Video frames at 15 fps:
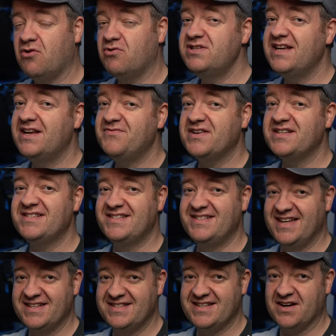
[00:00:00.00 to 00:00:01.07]
und etwas
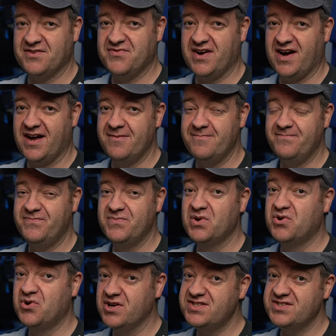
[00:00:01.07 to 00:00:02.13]
zickzack fahren.
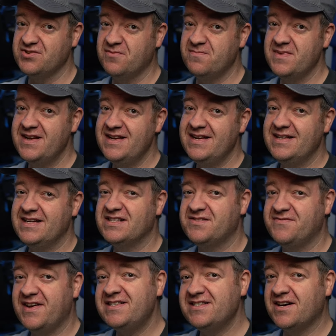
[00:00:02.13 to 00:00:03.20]
Kurzum,
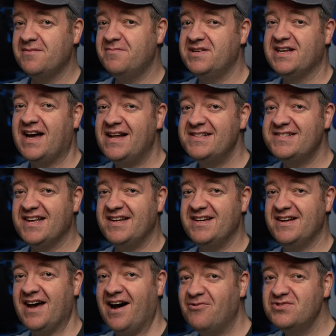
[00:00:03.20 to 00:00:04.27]
das Wetter mit all
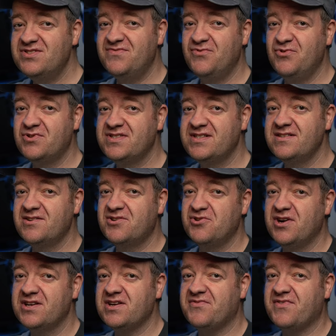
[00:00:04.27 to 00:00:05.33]
seinen Auswüchsen
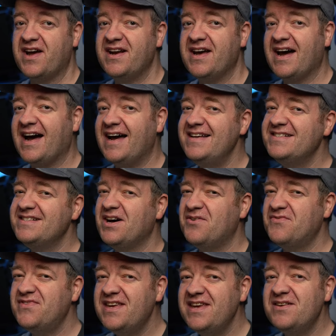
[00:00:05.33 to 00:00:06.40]
gehört auf einer Reise
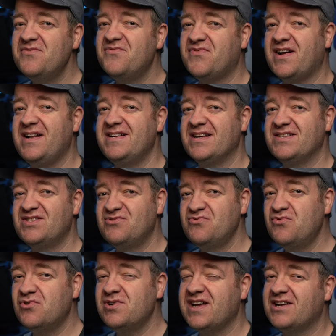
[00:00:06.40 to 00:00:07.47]
auf jeden Fall
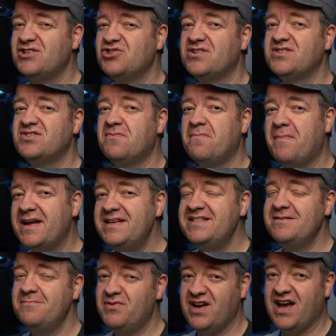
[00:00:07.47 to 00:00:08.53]
dazu und hat schon so
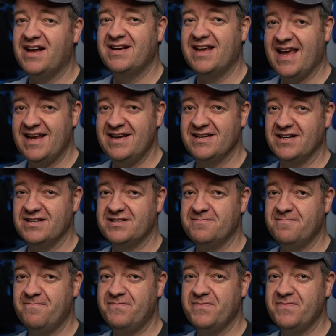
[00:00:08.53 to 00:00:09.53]
manchen Plan geändert.